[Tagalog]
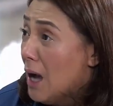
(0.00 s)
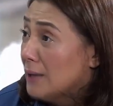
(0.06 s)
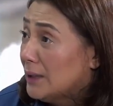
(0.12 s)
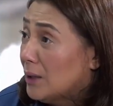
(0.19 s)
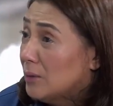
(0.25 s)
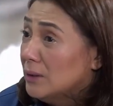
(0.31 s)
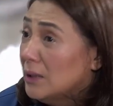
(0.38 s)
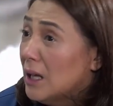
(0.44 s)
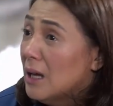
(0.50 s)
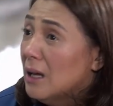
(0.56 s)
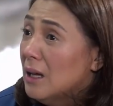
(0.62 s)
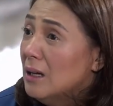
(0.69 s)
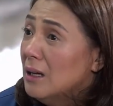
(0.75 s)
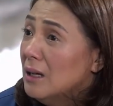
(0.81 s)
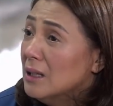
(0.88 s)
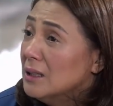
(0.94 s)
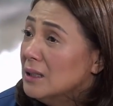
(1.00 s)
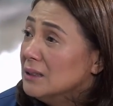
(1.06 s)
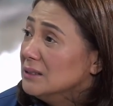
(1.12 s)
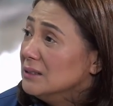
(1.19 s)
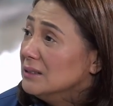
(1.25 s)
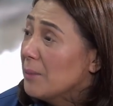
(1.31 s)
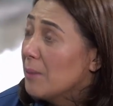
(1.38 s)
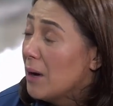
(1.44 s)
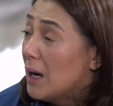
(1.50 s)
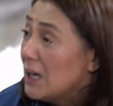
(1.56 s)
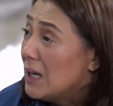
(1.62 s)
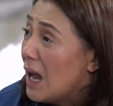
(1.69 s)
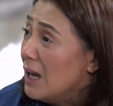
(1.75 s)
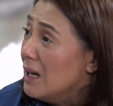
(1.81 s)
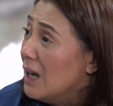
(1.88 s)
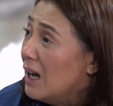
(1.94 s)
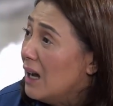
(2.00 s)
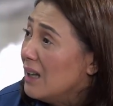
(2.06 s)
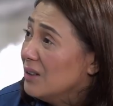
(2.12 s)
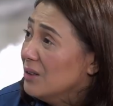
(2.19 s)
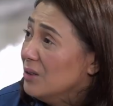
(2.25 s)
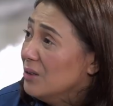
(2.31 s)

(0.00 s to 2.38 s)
pagkakataon na, na makilala